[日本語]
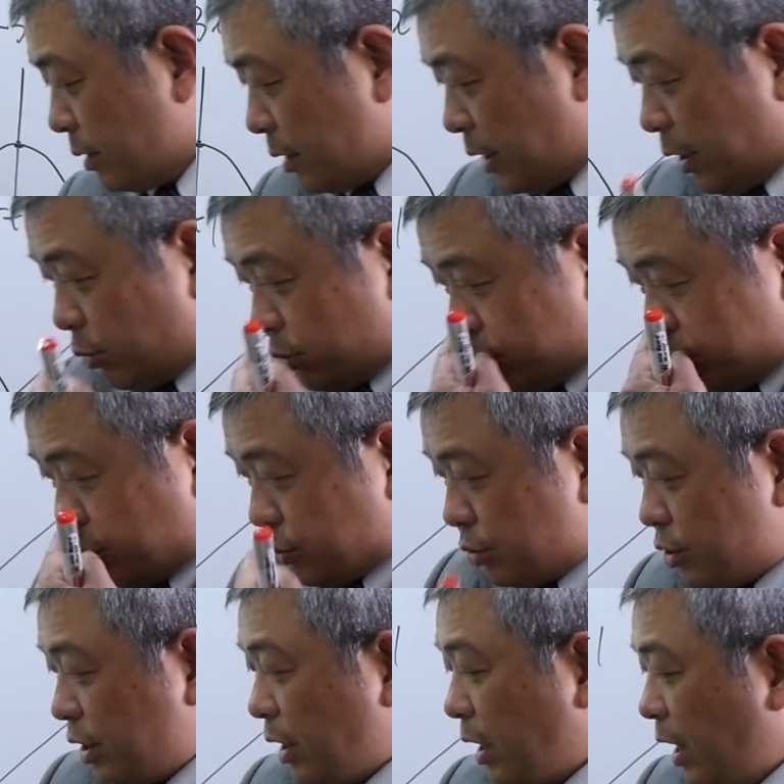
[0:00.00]
k の2乗。
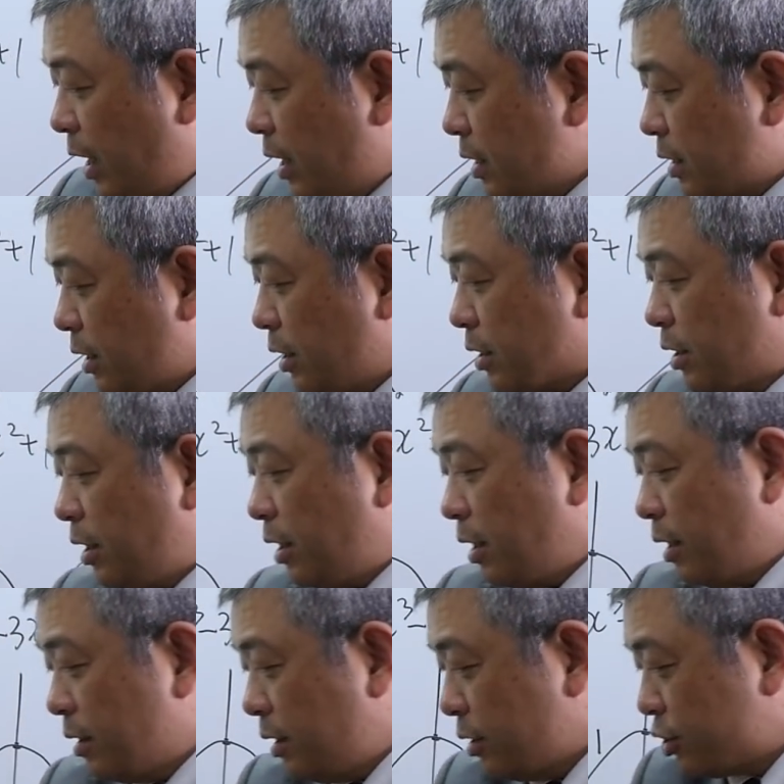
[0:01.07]
そしたら半径
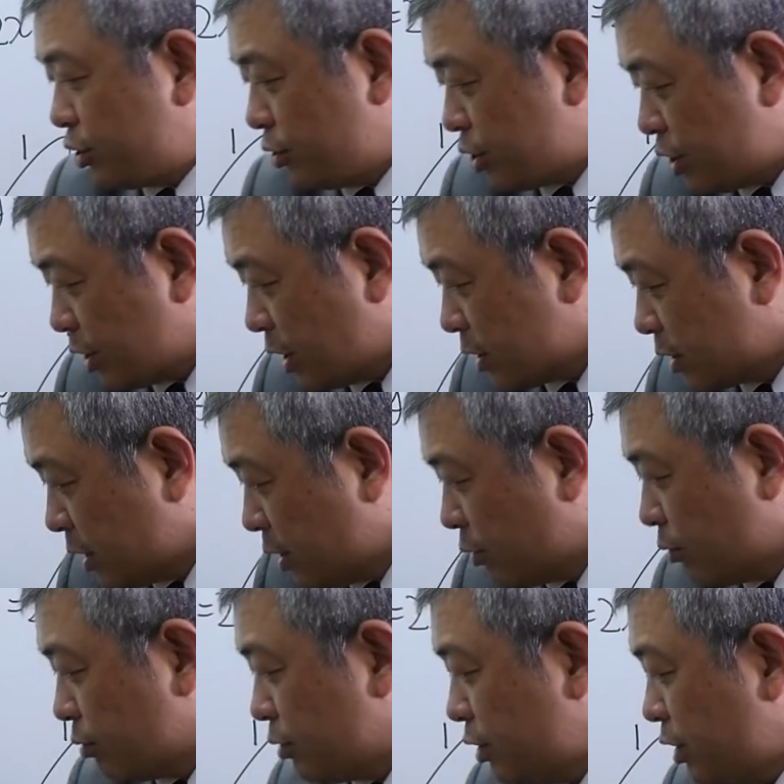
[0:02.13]
k で中心が
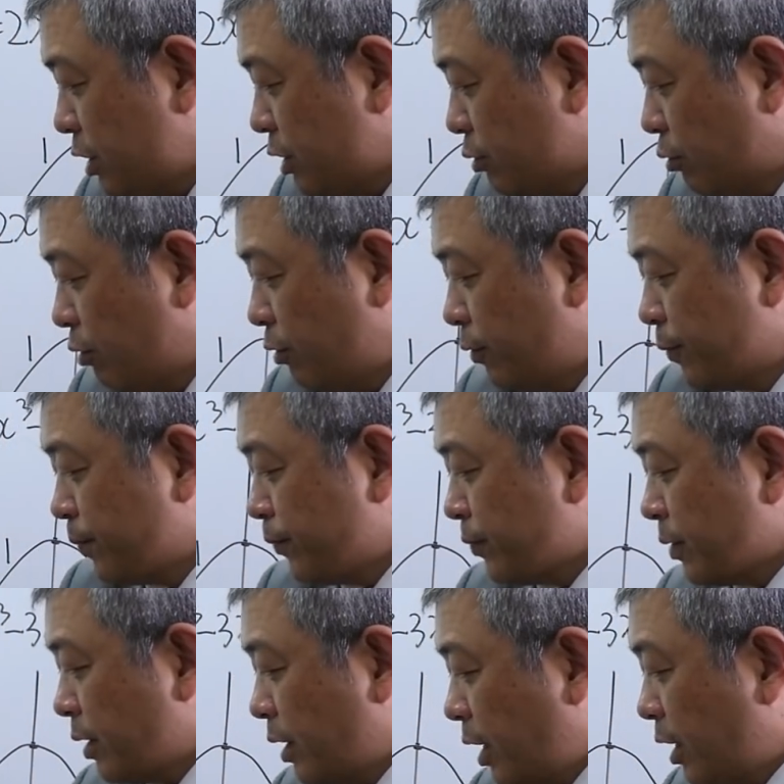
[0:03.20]
02の
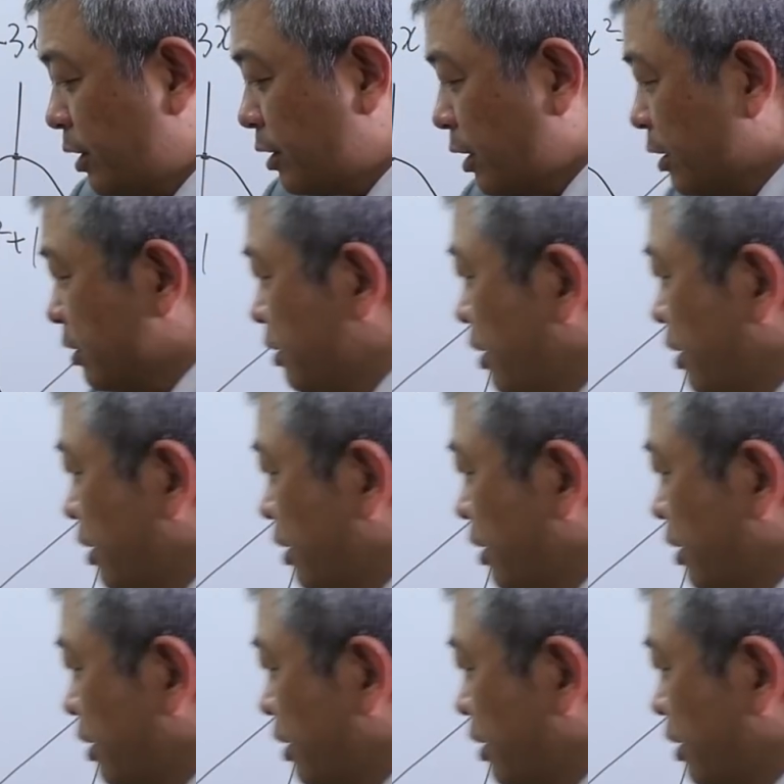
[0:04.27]
円なん